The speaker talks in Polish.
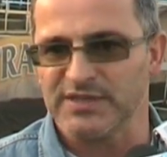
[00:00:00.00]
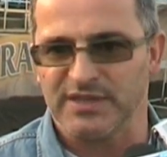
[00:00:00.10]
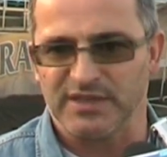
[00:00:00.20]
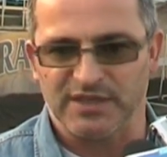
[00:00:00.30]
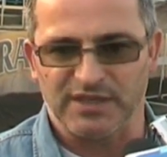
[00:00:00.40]

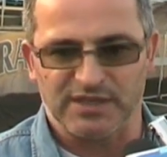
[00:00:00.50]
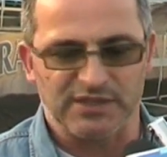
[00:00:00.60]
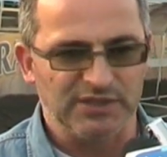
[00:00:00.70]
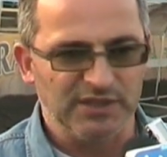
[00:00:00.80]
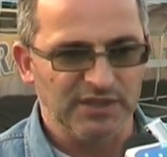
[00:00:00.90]
akcjach, a nie
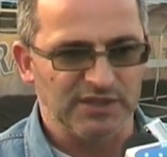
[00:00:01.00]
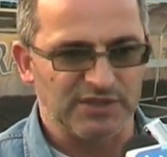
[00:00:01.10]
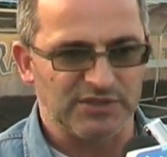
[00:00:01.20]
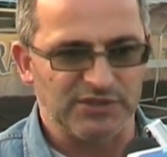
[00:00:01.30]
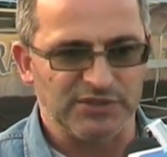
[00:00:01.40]
jakieś
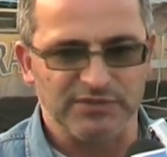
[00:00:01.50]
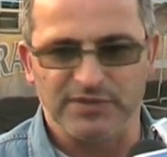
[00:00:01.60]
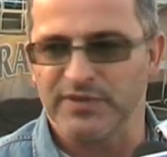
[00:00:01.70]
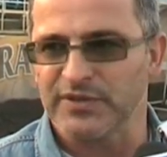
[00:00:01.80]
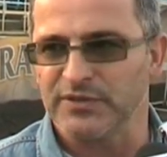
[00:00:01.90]
yy,
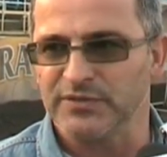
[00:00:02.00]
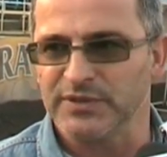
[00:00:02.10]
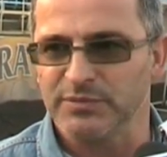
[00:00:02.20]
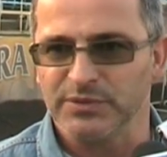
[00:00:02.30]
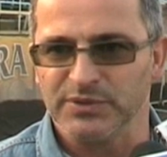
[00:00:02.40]
szczęśliwe,
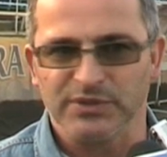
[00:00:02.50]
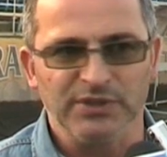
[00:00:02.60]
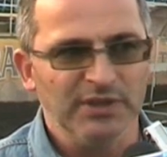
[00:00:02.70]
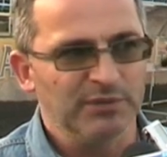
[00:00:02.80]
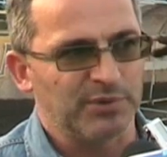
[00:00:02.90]
fartowne były.
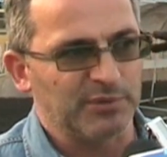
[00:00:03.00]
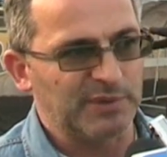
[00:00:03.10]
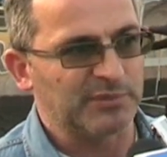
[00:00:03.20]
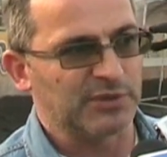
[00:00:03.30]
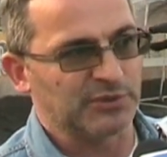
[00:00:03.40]
No
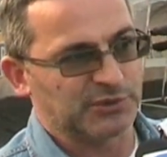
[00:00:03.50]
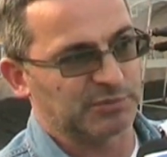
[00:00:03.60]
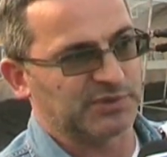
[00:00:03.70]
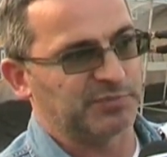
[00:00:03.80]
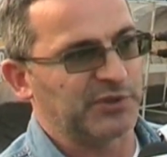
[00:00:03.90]
problem tylko,
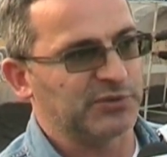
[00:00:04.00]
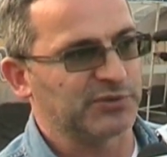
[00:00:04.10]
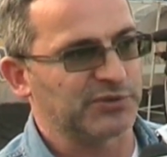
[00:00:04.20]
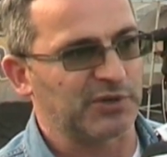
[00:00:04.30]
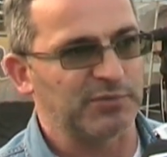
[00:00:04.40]
żeby z
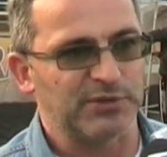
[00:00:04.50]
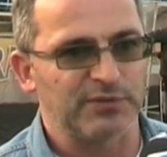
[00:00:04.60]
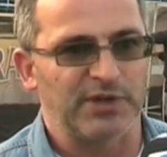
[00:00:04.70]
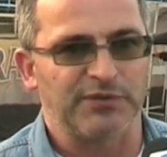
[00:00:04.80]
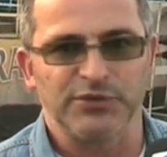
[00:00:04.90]
pięciu, z trzech
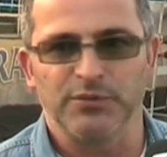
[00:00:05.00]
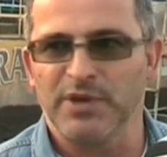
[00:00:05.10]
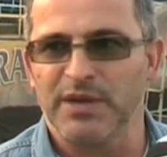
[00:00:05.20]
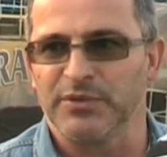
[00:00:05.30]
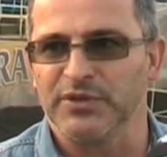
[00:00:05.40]
metrów trafić do
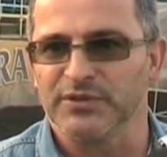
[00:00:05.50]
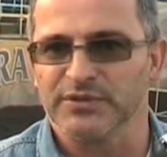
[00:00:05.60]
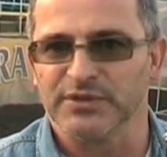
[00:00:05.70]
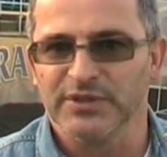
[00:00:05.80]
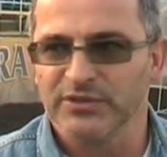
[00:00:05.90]
bramki.
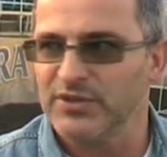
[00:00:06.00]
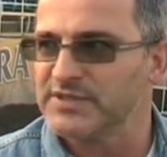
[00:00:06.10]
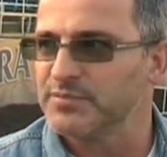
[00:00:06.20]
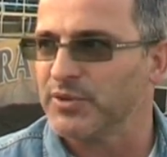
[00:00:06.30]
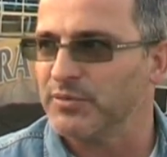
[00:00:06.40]
No, to
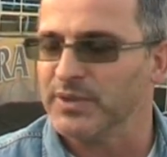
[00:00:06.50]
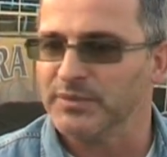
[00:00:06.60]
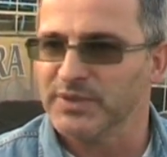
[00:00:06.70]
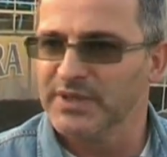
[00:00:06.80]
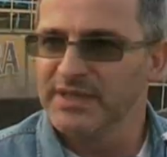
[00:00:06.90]
jest
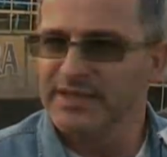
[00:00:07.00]
problem.